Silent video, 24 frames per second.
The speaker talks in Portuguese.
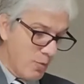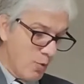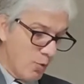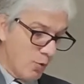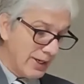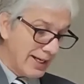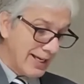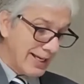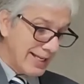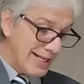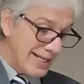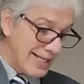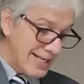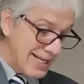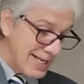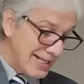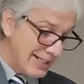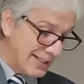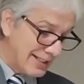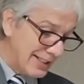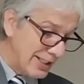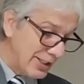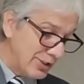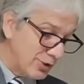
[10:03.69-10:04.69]
morrerem
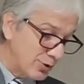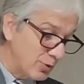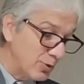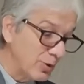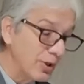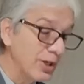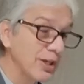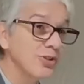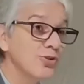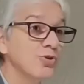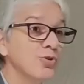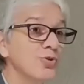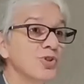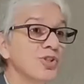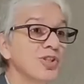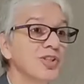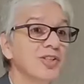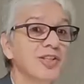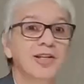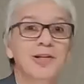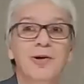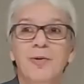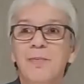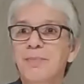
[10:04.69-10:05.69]
em Cristo
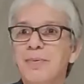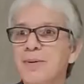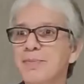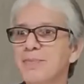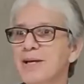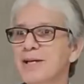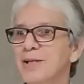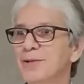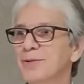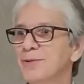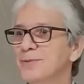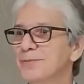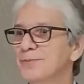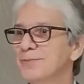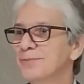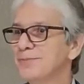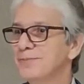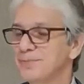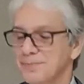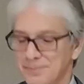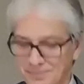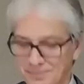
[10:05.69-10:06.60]
ressuscitarão primeiro.